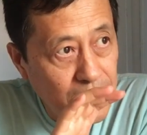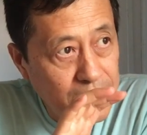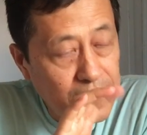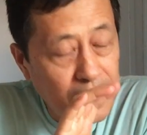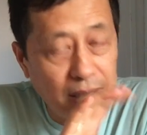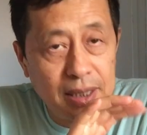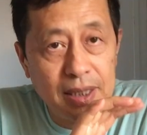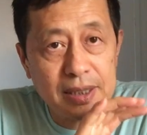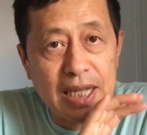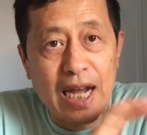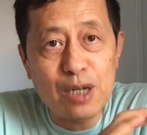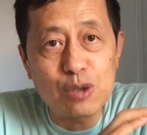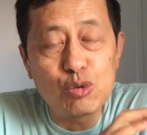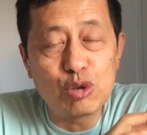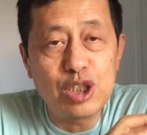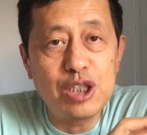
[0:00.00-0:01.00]
整个大
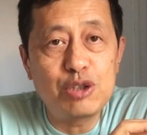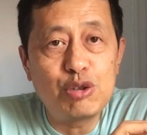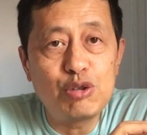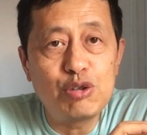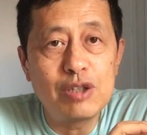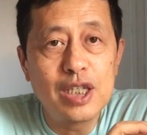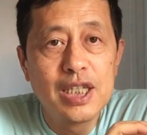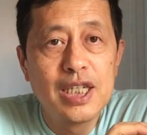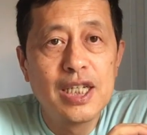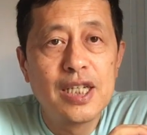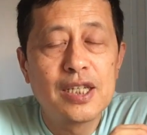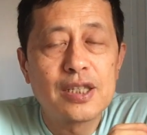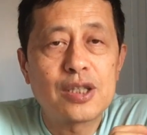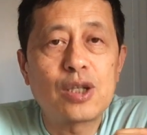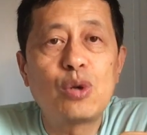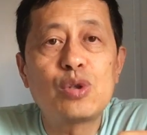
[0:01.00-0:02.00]
陆地区
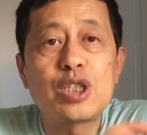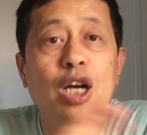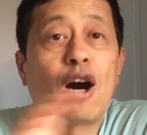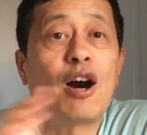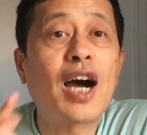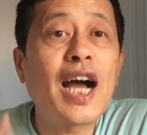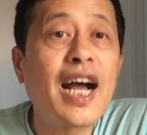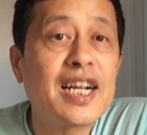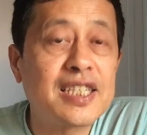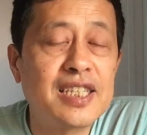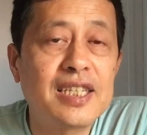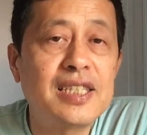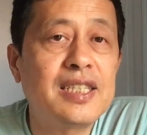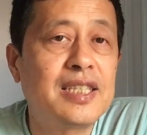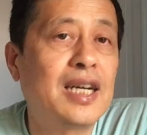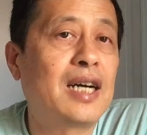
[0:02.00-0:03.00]
都叫汉人
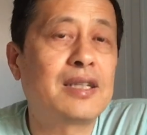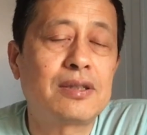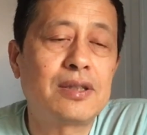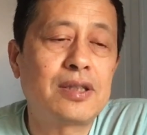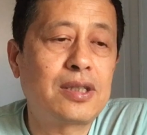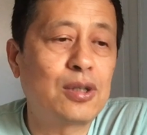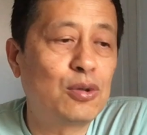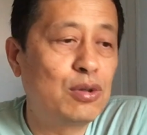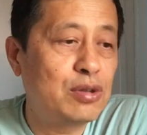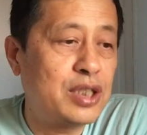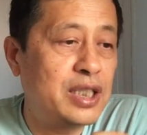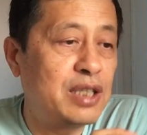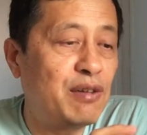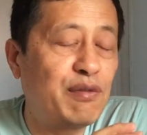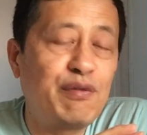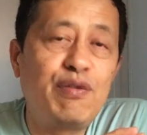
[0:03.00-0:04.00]
一样，都
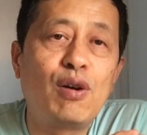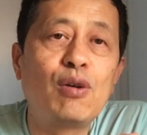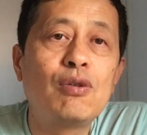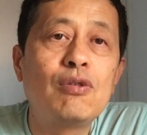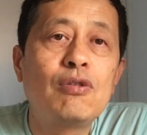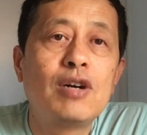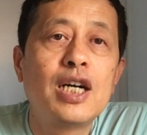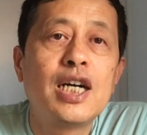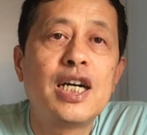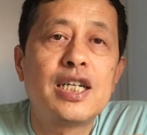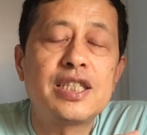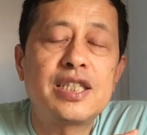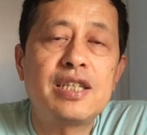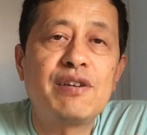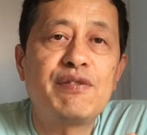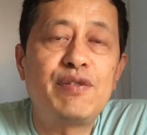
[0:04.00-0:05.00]
信奉
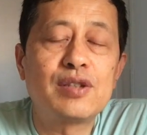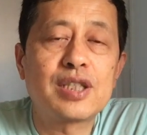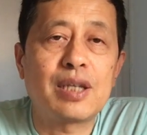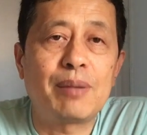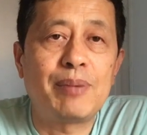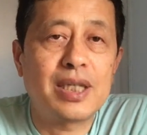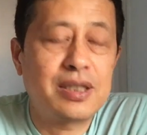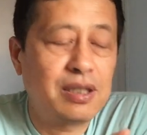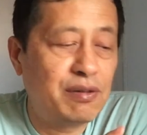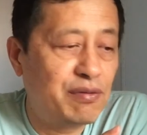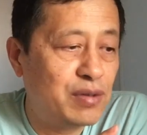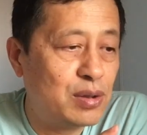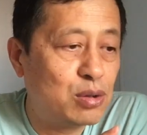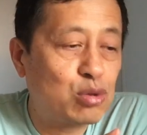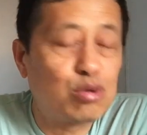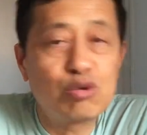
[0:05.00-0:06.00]
信奉什么，信
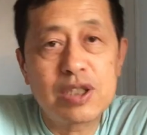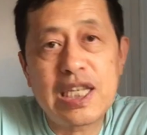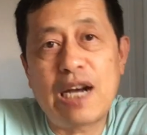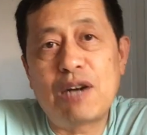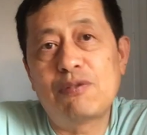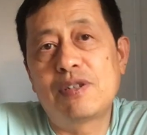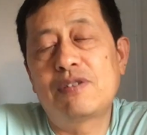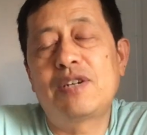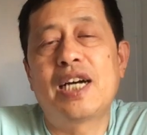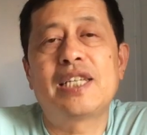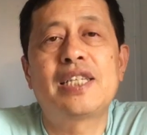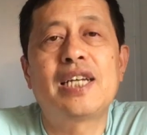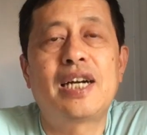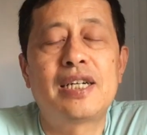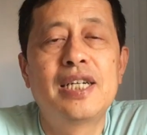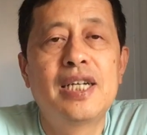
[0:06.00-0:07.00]
奉儒家文化一
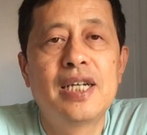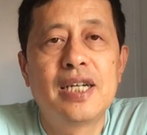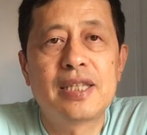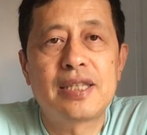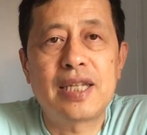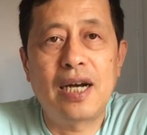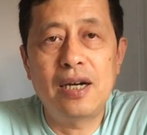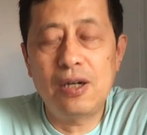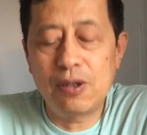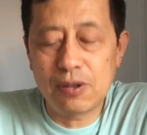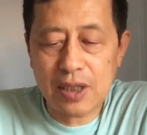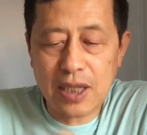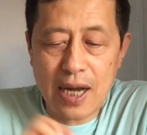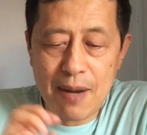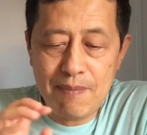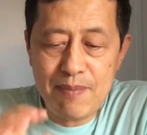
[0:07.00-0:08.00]
样，然后
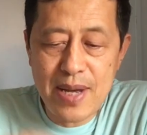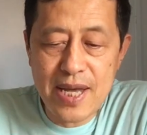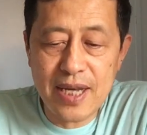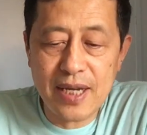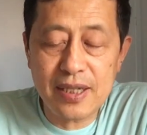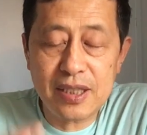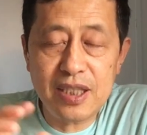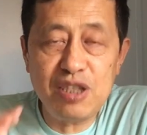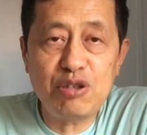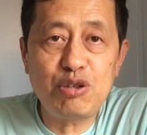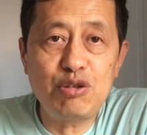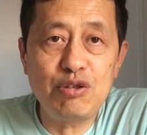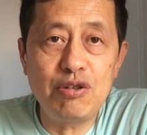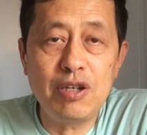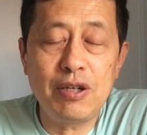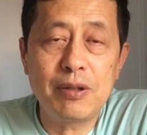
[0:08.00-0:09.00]
它每个地
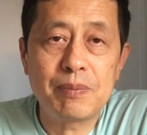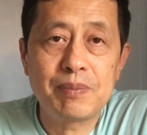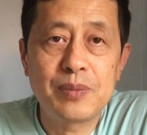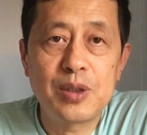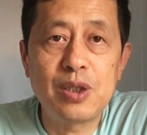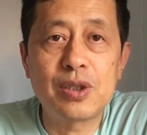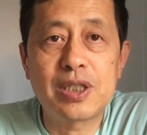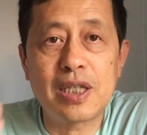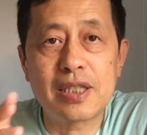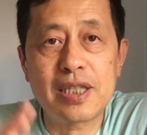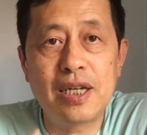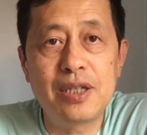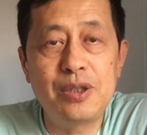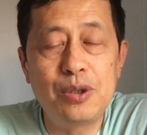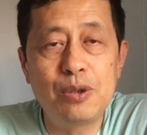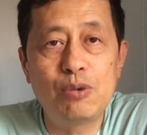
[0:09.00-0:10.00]
区就相
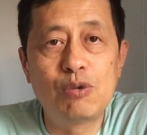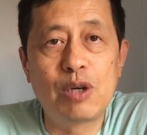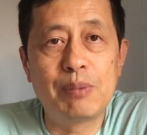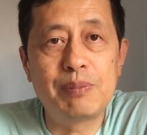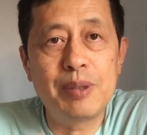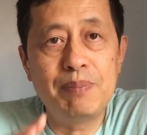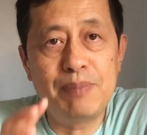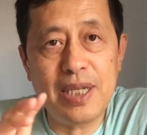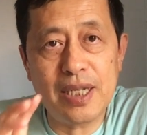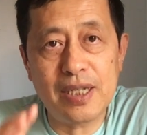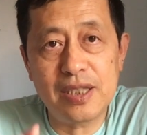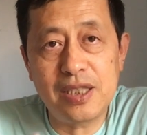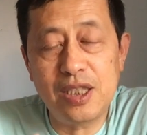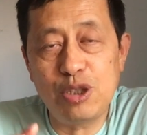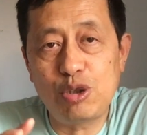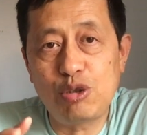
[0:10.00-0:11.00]
当于我们每个
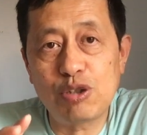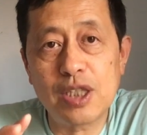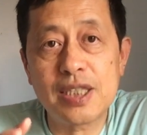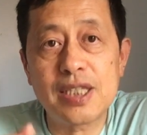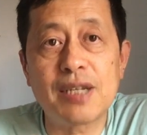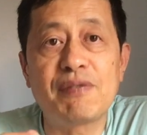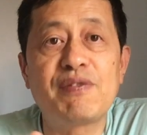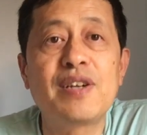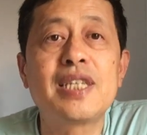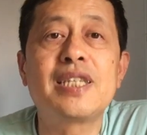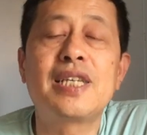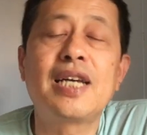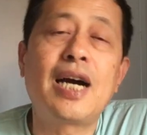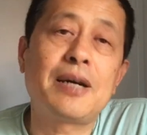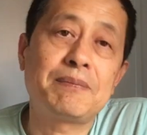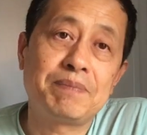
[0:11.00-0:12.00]
地区的省份一
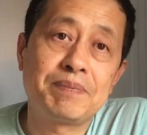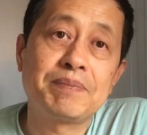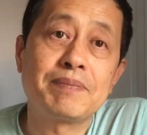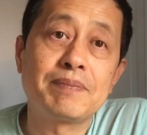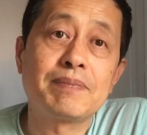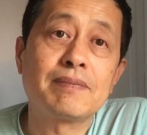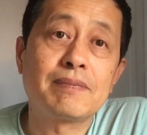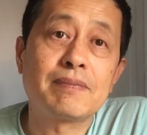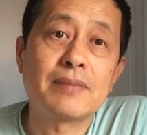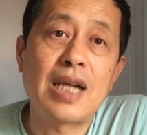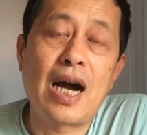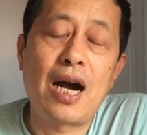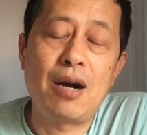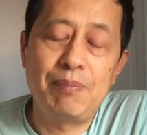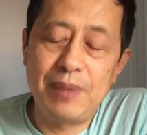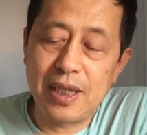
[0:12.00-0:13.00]
样。
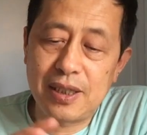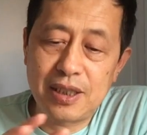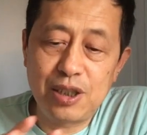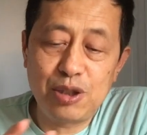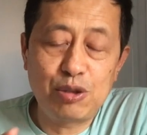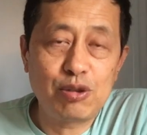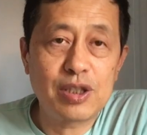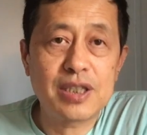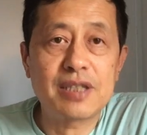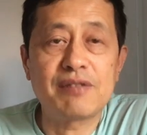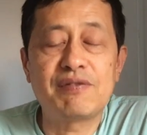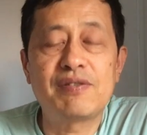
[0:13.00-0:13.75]
啊，每个地区的省